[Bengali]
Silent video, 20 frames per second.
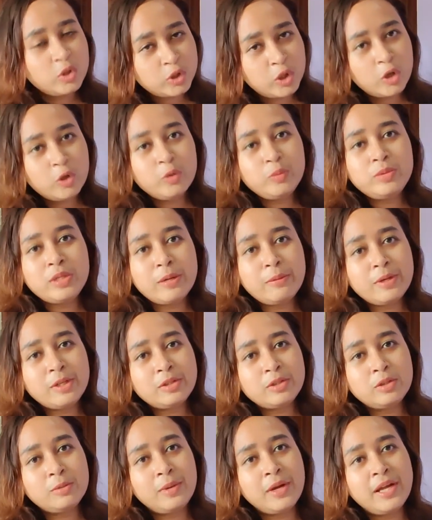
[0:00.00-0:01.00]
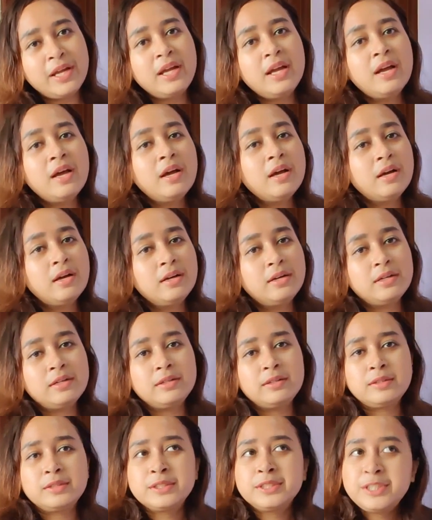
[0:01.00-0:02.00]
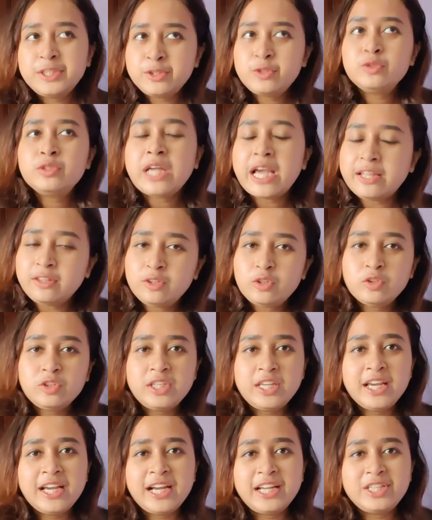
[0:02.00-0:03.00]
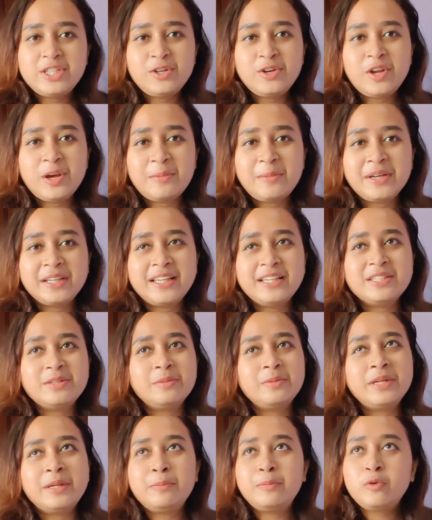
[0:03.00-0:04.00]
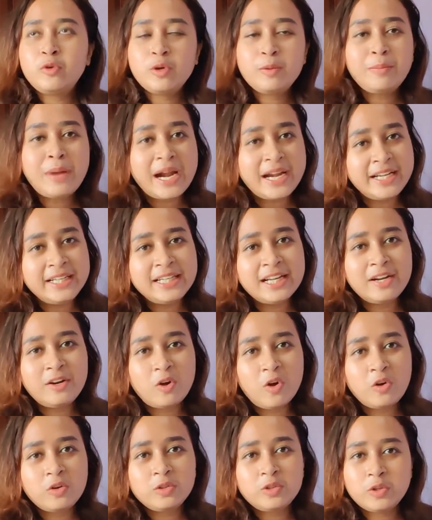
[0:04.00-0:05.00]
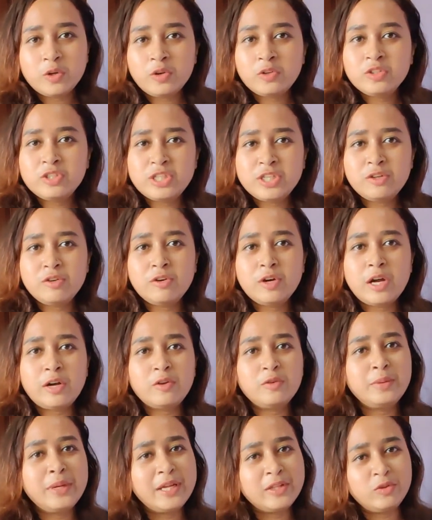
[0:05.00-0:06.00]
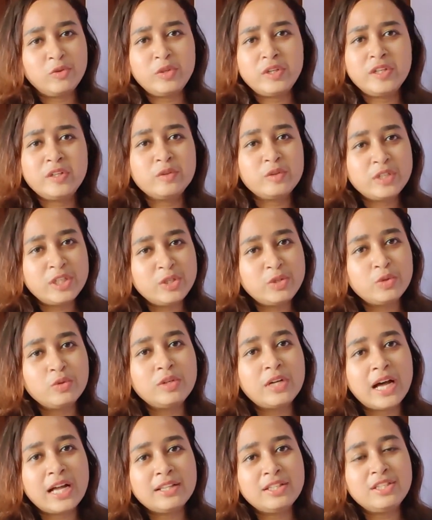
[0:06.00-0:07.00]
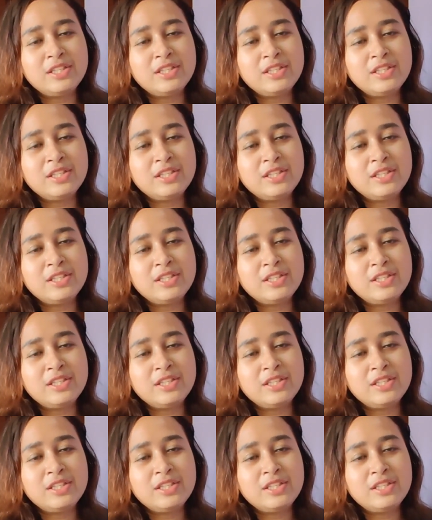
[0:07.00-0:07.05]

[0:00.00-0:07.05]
সড়ক যাওয়ার সময় কিছু দায়িত্ব দিয়ে গেছিলো আমাকে যেমন এই পুরো বাড়িটা রং টং ছিল আরও ভেতরেরও কিছু কাজ